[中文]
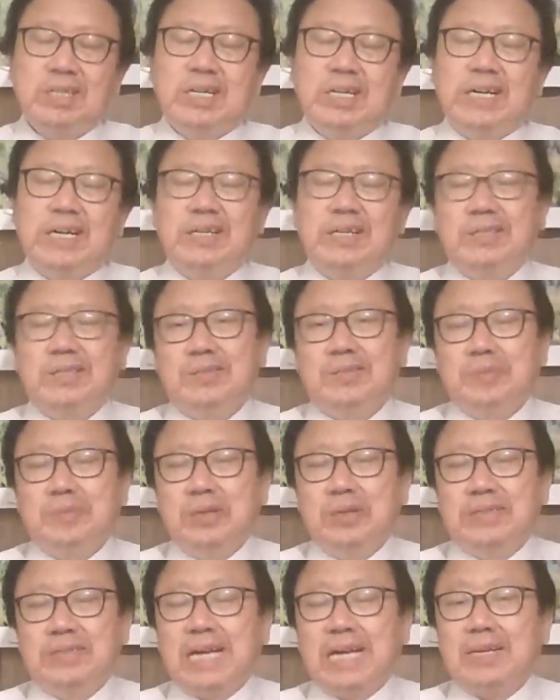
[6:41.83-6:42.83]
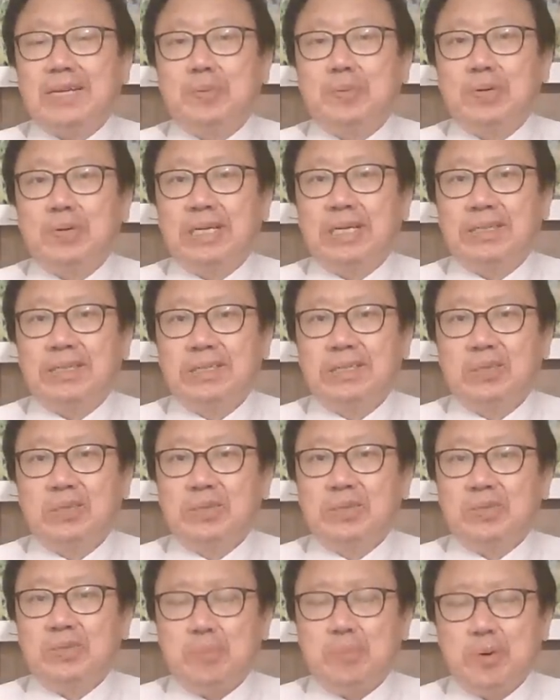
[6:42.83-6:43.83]
啊没有大的波浪
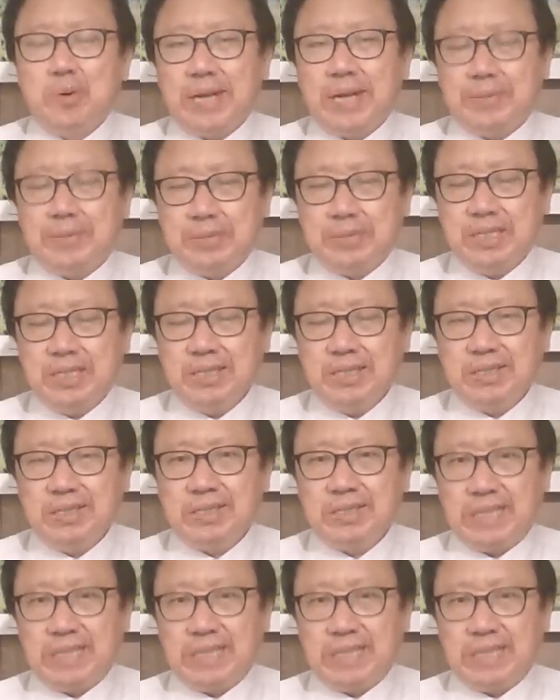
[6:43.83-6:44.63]
或者波澜不惊，